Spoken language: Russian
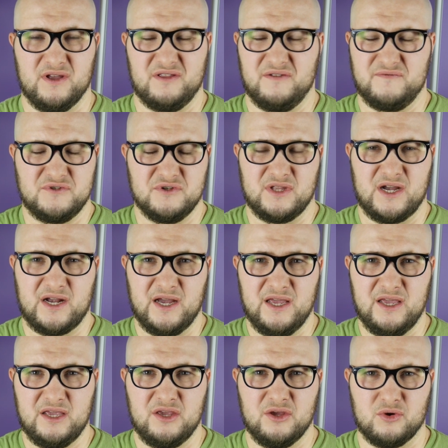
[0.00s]
Это все
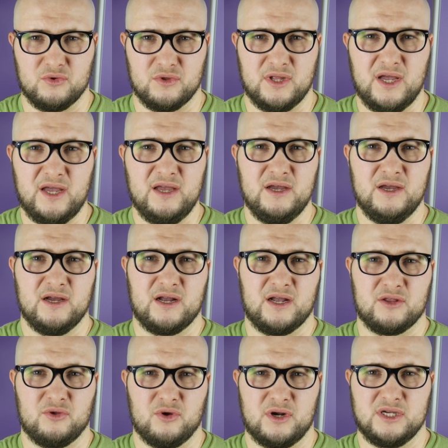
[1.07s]
такая ерунда,
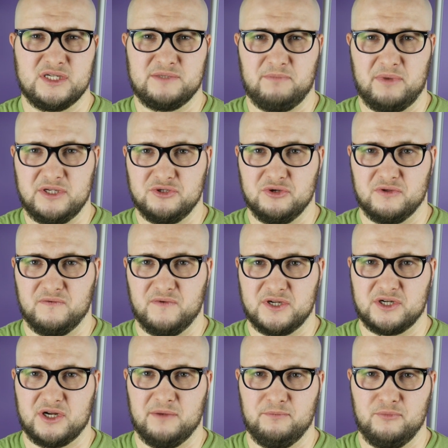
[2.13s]
которая спасет
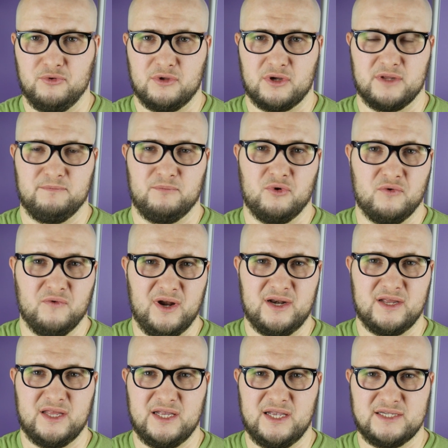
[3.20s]
ваш компьютер
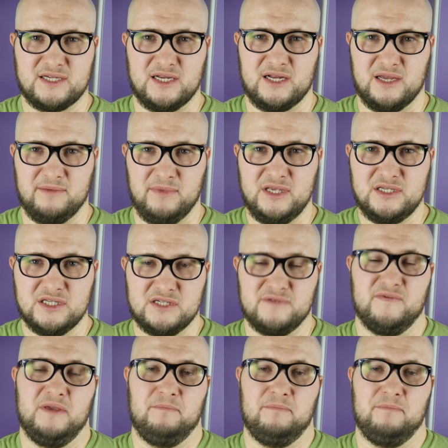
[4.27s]
буквально на несколько месяцев,